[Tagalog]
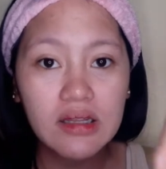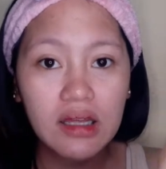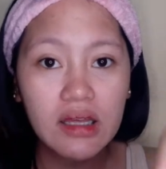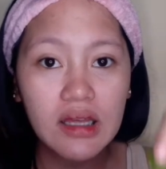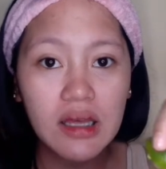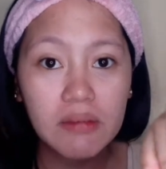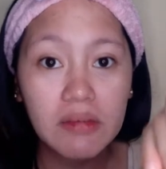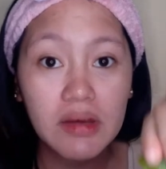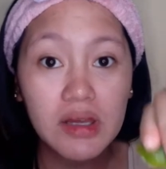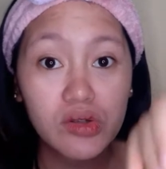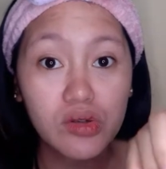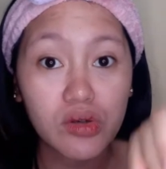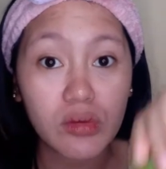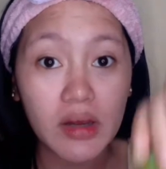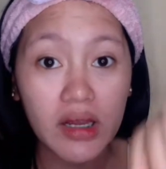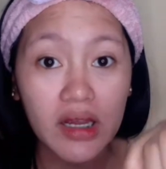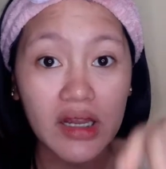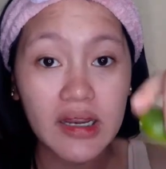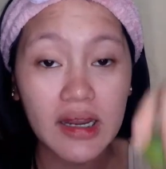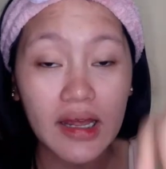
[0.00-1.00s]
kaya medyo
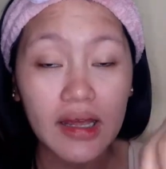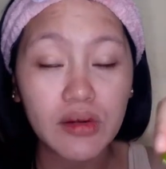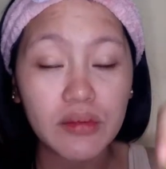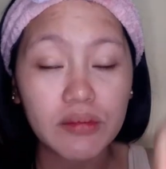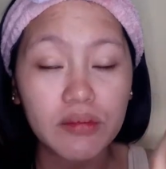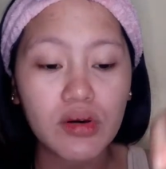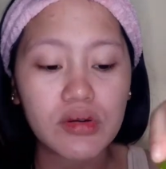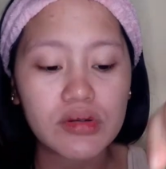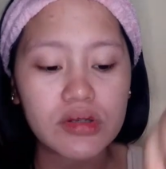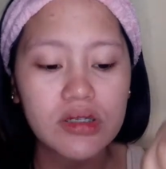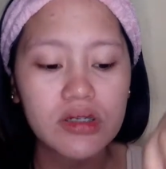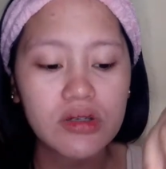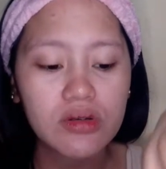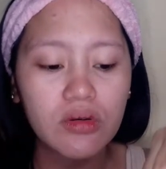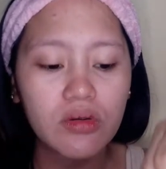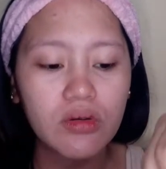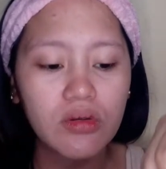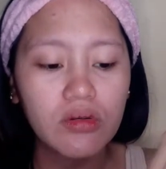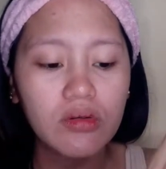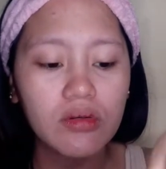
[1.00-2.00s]
mahina yung boses
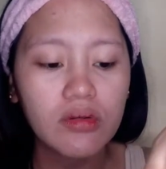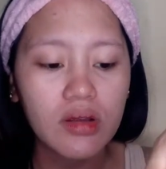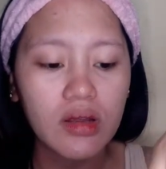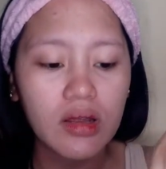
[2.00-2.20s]
ko.